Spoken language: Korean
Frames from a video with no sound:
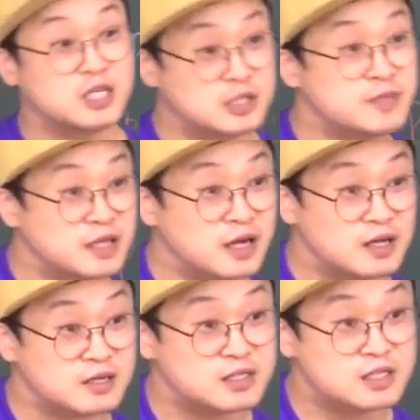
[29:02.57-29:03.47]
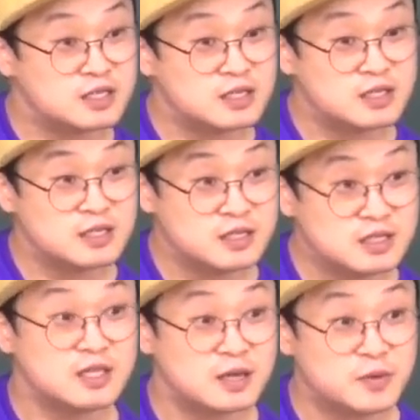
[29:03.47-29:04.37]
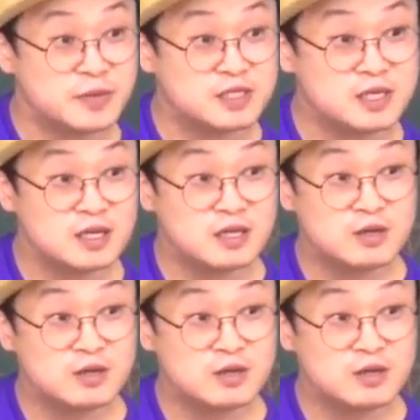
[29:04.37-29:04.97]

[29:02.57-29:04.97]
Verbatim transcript: 이렇게 치면 된다는 거지. 이해돼? 뭔 말인지?